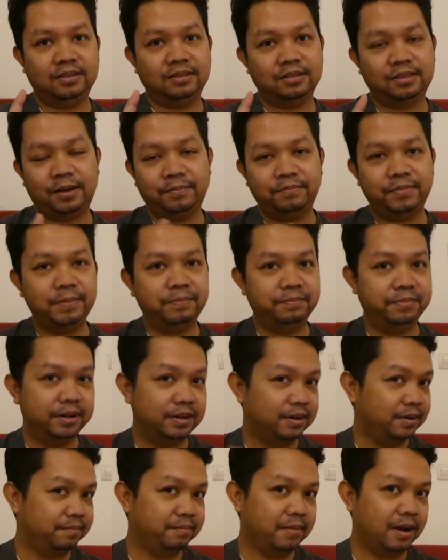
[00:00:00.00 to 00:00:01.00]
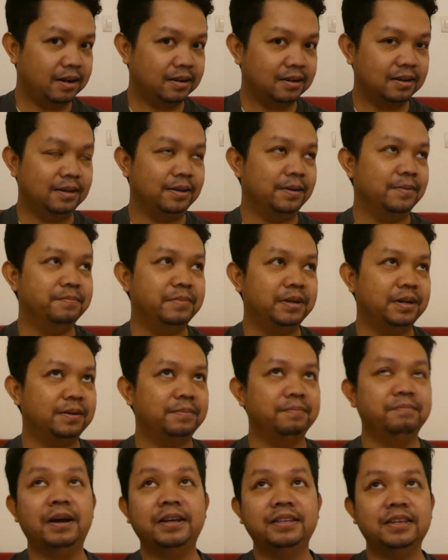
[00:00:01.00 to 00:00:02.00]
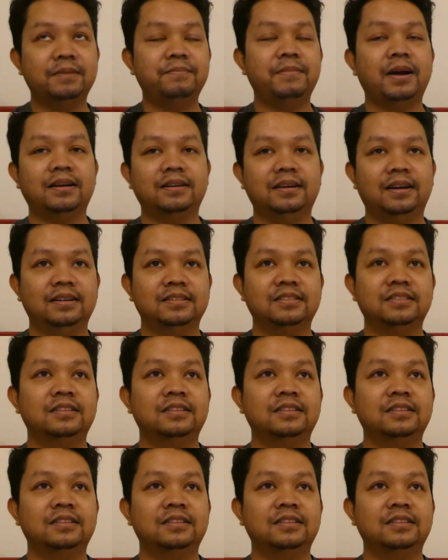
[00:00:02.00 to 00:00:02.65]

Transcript: tetapi bermak, uh, ber, banyak makna.